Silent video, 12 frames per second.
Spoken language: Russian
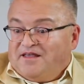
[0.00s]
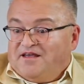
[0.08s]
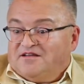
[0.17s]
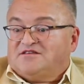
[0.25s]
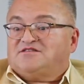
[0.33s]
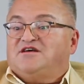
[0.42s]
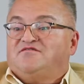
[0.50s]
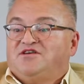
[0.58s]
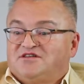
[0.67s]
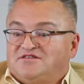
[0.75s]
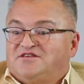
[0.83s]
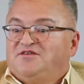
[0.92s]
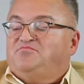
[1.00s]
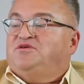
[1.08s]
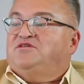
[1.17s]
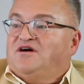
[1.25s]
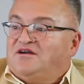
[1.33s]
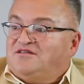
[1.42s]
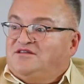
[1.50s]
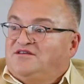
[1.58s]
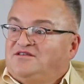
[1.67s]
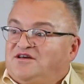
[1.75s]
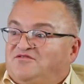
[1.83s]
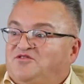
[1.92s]
Это советский бинарный
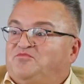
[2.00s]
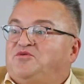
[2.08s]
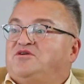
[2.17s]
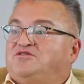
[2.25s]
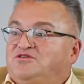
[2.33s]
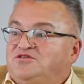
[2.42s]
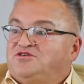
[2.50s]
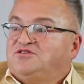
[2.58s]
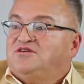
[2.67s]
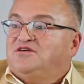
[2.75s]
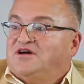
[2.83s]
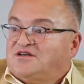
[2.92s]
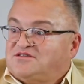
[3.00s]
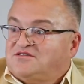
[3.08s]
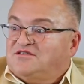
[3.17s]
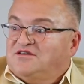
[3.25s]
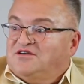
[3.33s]
нервно-паралитический газ.